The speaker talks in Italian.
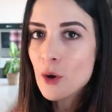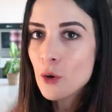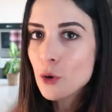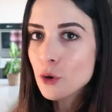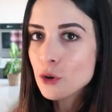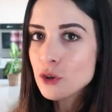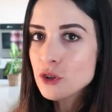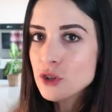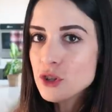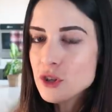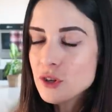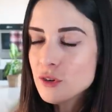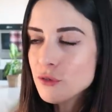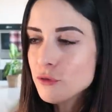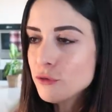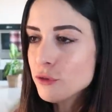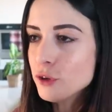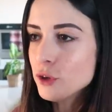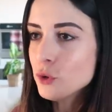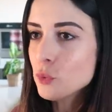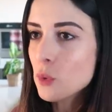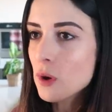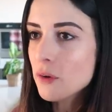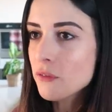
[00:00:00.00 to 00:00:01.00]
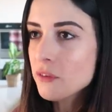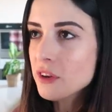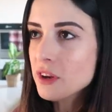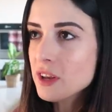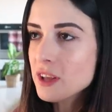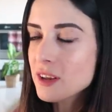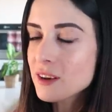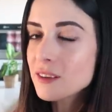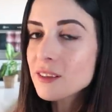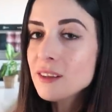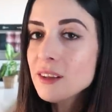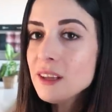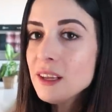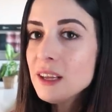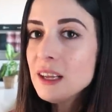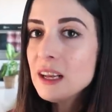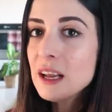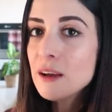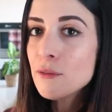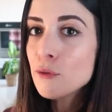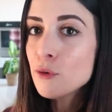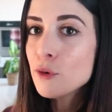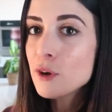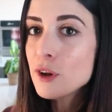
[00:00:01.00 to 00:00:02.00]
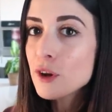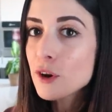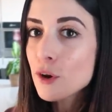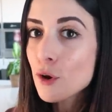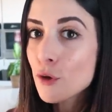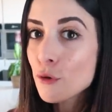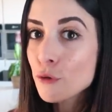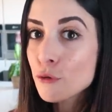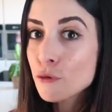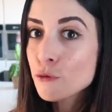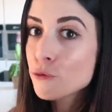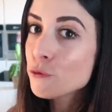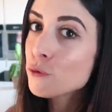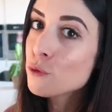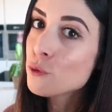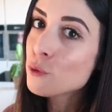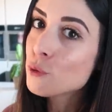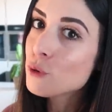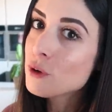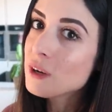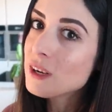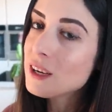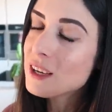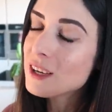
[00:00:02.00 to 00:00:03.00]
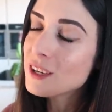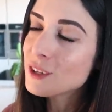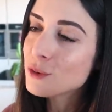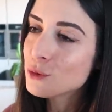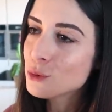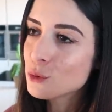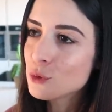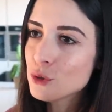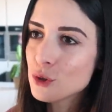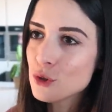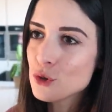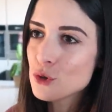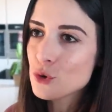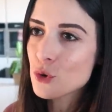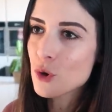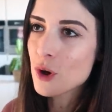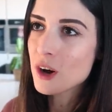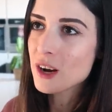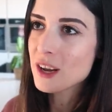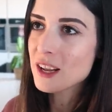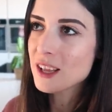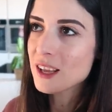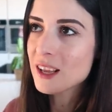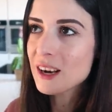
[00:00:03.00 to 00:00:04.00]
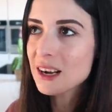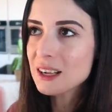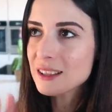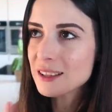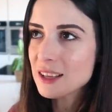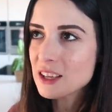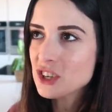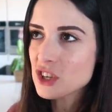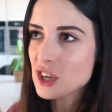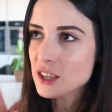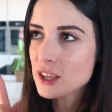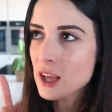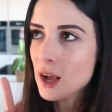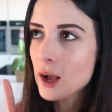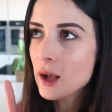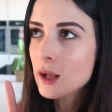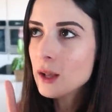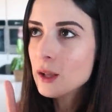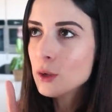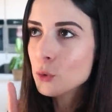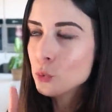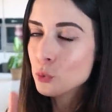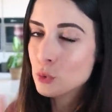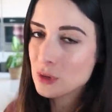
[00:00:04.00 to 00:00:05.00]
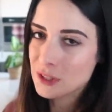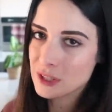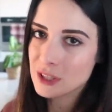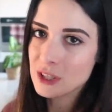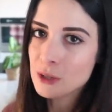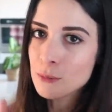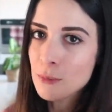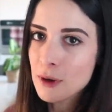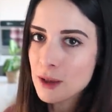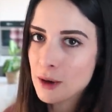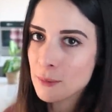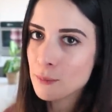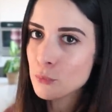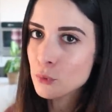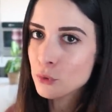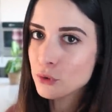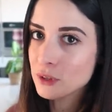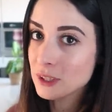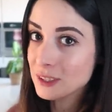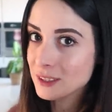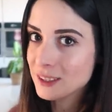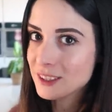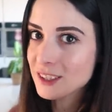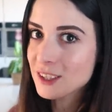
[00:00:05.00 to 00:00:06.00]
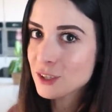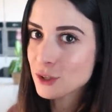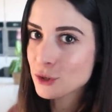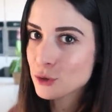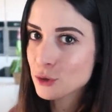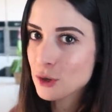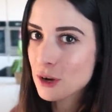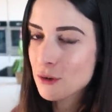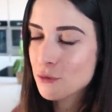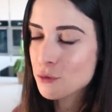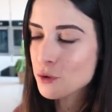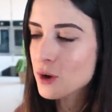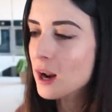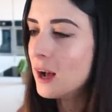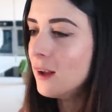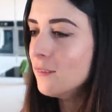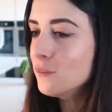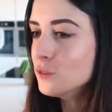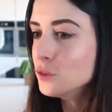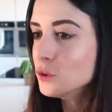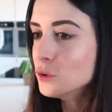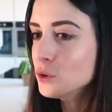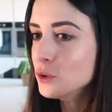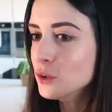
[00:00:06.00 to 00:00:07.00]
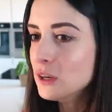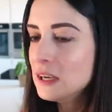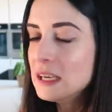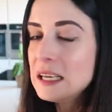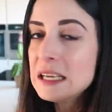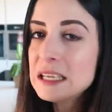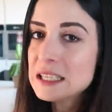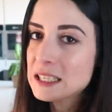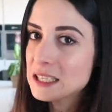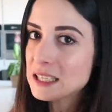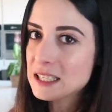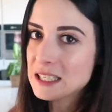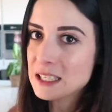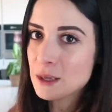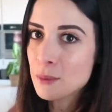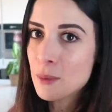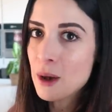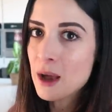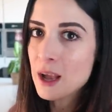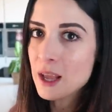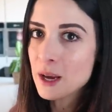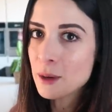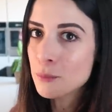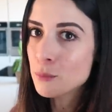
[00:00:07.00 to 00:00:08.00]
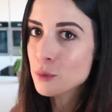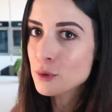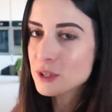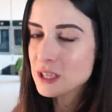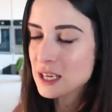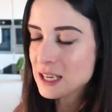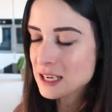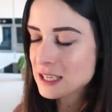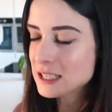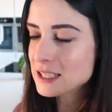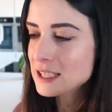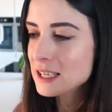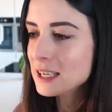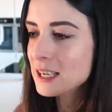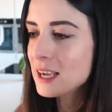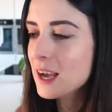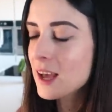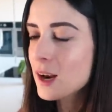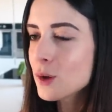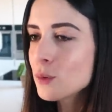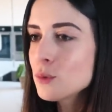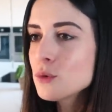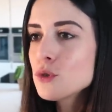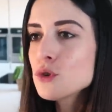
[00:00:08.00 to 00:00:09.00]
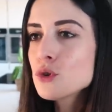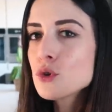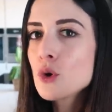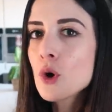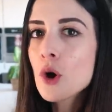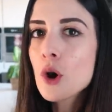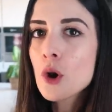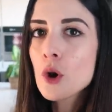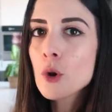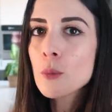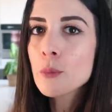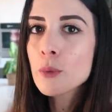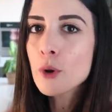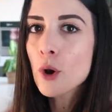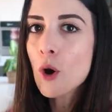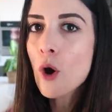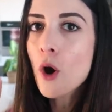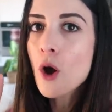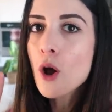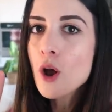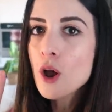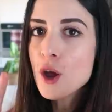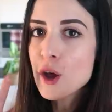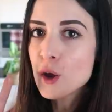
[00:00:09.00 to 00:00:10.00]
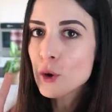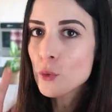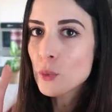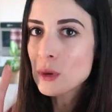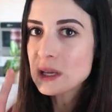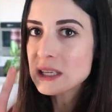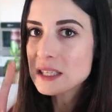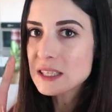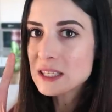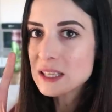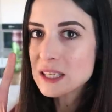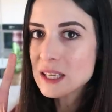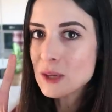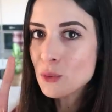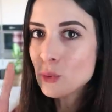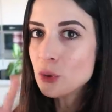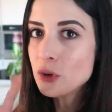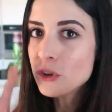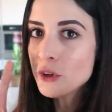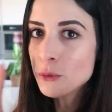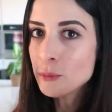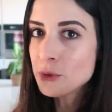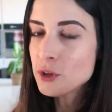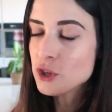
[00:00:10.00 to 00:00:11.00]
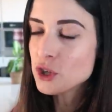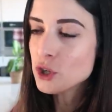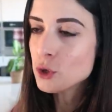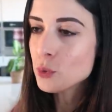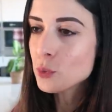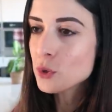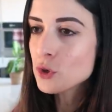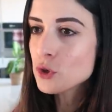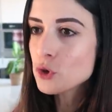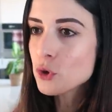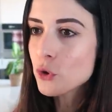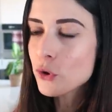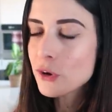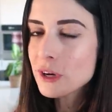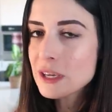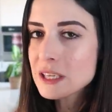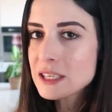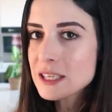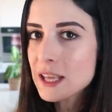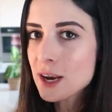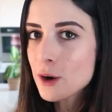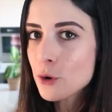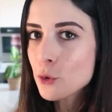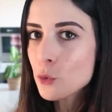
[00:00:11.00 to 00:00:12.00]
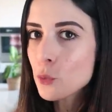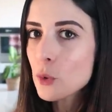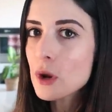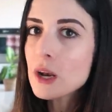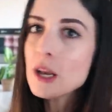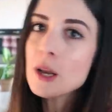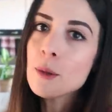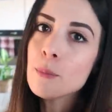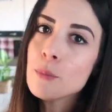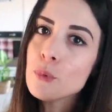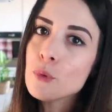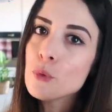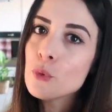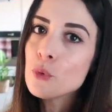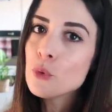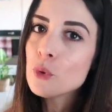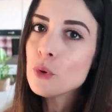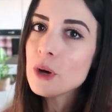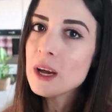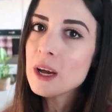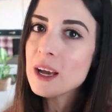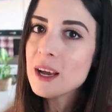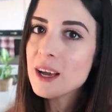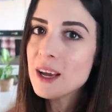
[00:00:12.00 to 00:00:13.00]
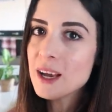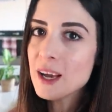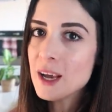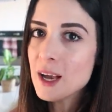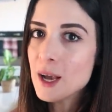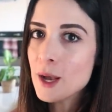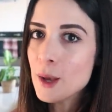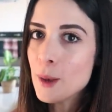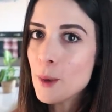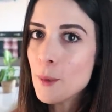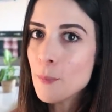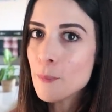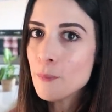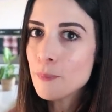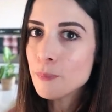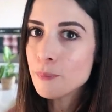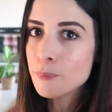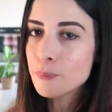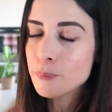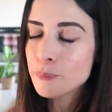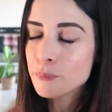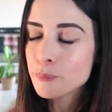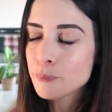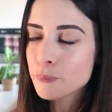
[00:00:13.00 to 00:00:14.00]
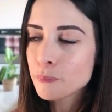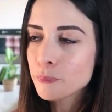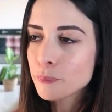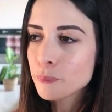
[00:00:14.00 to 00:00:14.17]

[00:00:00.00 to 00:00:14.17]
oggi fino a venerdì lavorerò full tutti i giorni, in realtà è già da una settimana abbondante che sto lavorando senza mai riposare, staccare un giorno, però questi ultimi 5 giorni saranno quelli più... Eh,